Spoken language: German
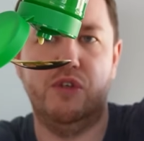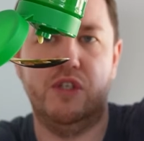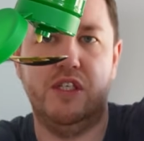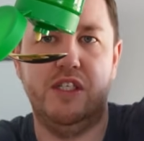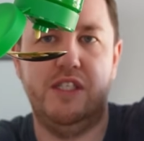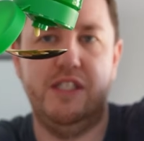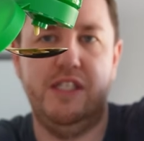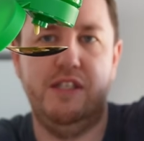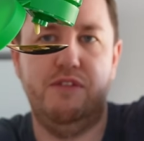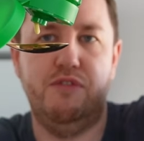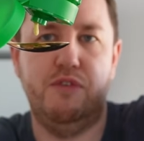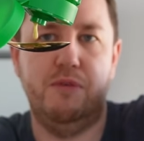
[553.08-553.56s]

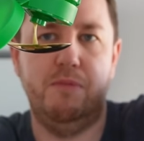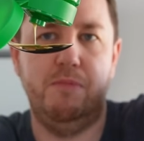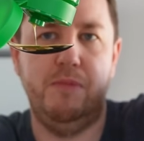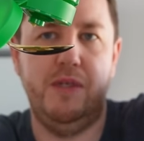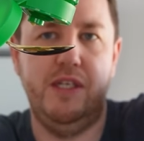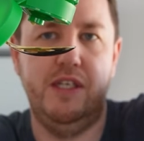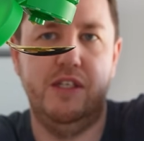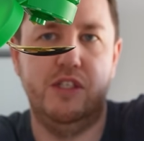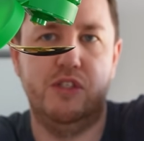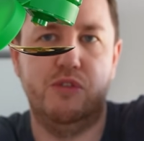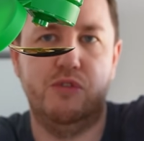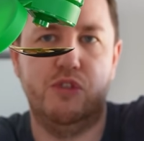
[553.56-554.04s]
wirklich nicht von
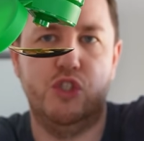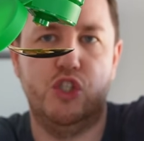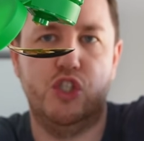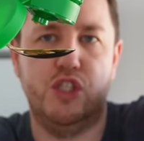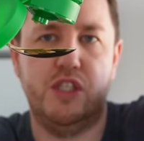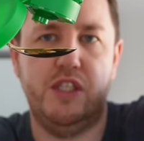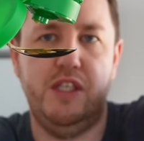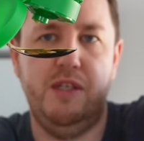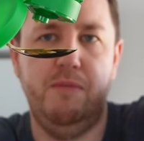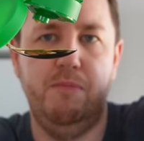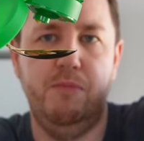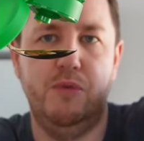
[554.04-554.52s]
mir so
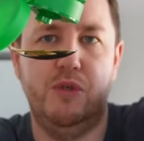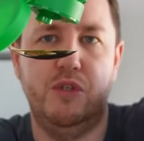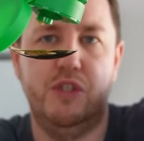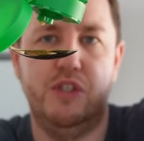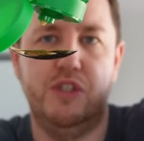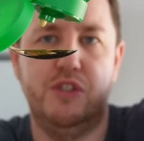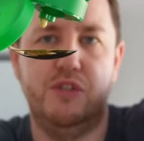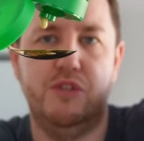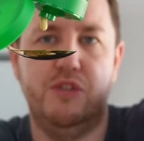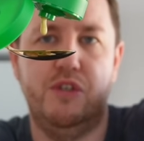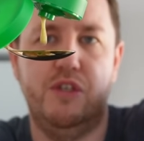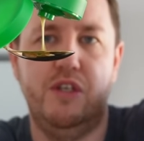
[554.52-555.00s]
geschrieben oder
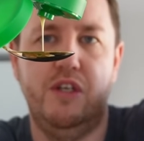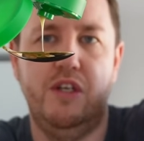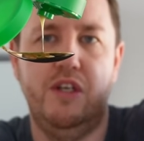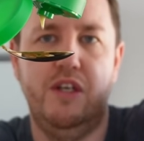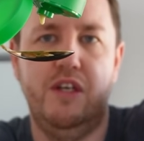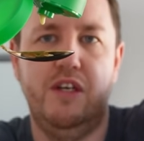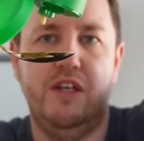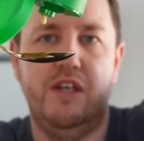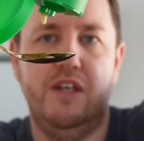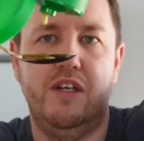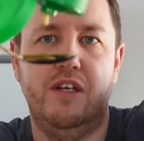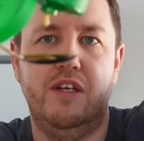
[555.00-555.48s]
so
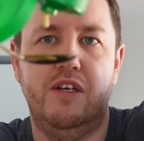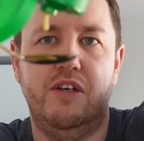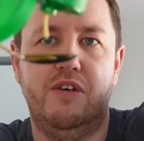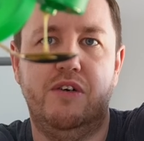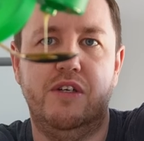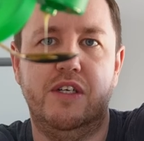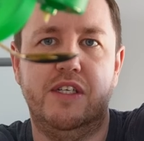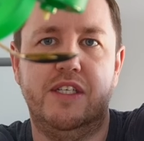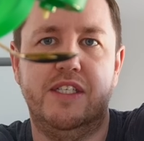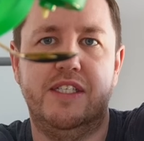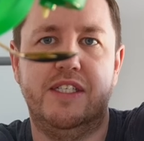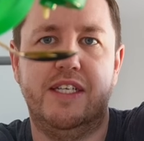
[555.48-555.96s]

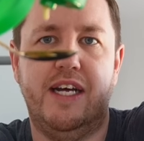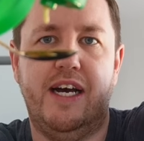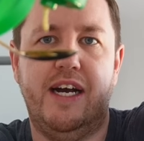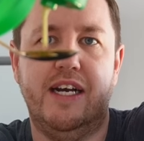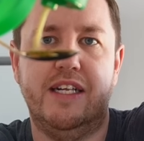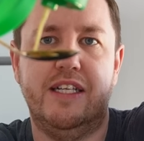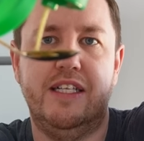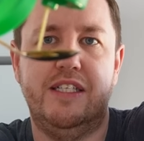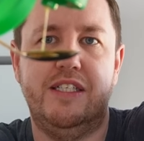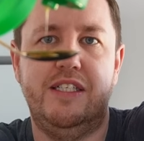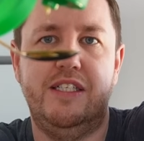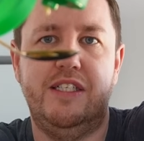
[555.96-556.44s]
oder
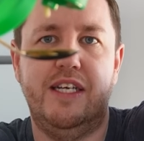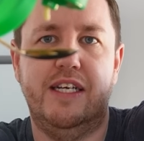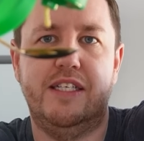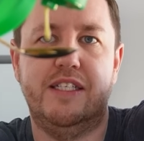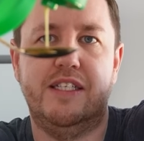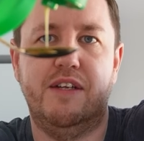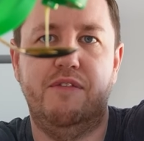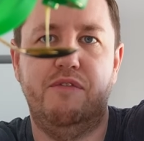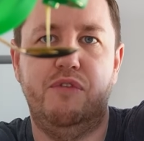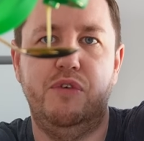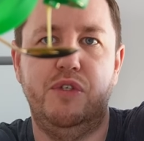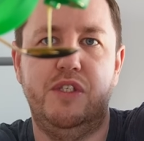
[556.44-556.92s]
gesagt, dass die
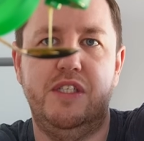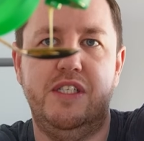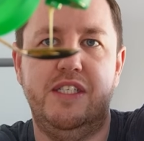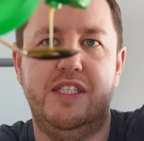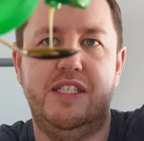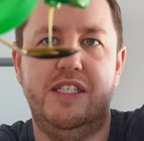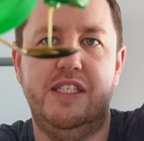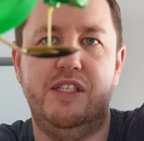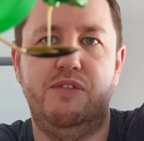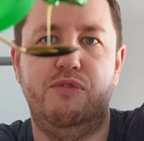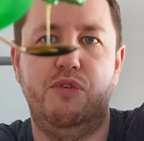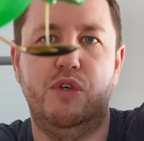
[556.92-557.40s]
extrem flüssig
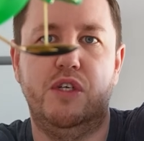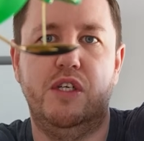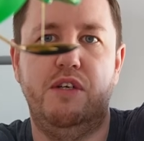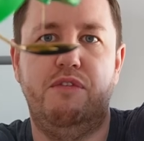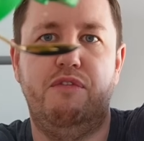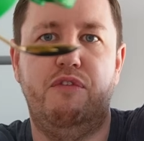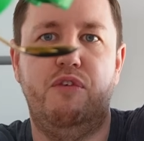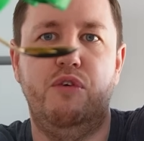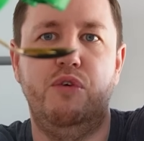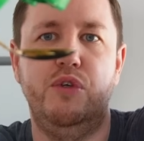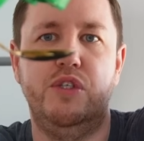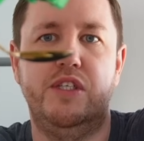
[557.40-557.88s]
ist. Die ist wirklich
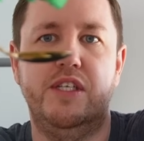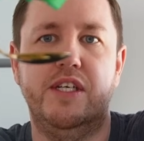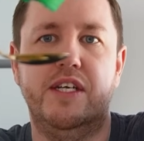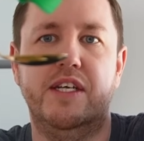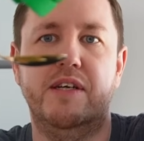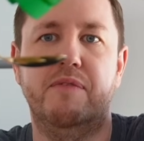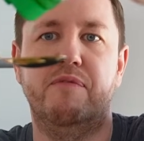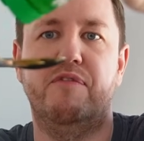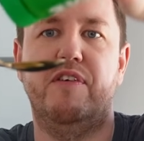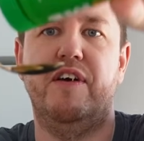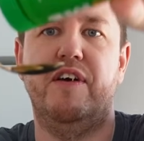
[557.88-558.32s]
flüssig im